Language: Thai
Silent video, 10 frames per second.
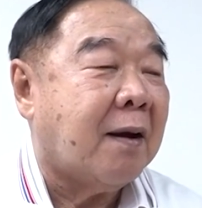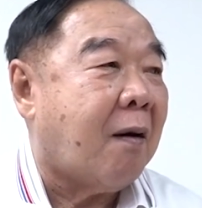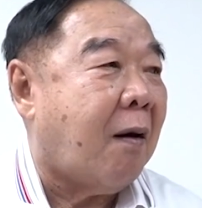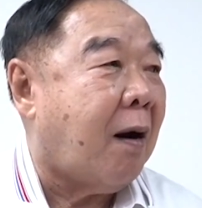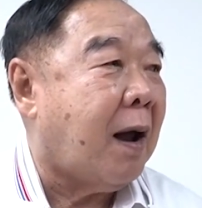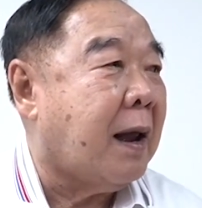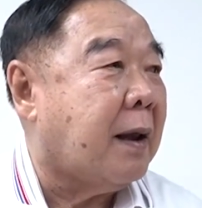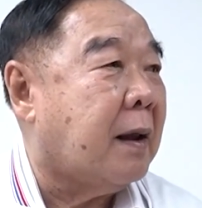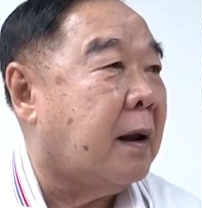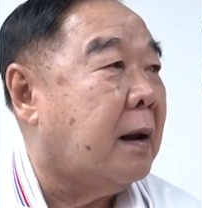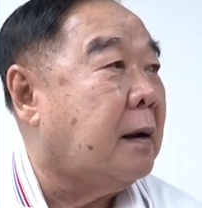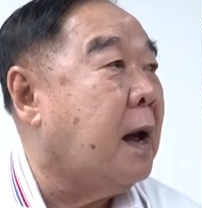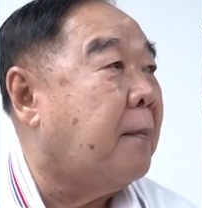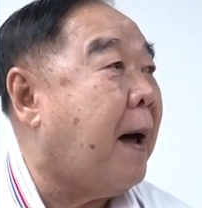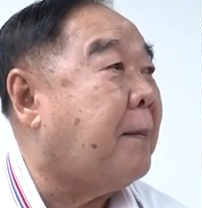ขอให้เลื
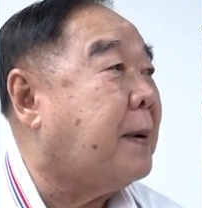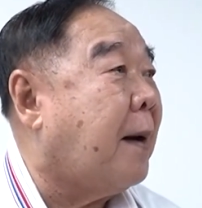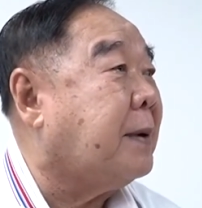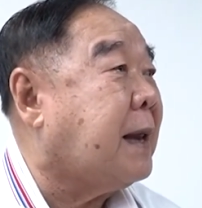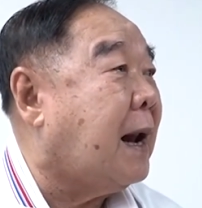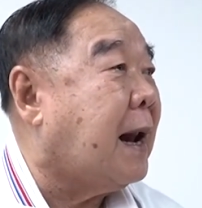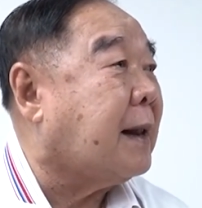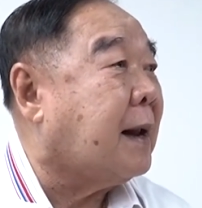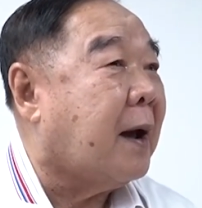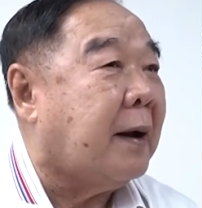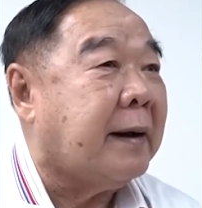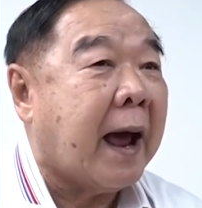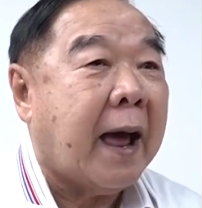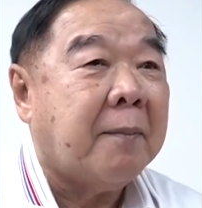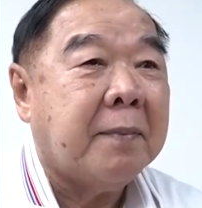อกพรรคพลังประชารัฐแล้วกันนะ
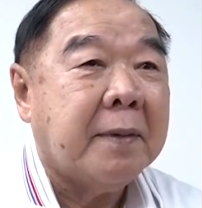ครับ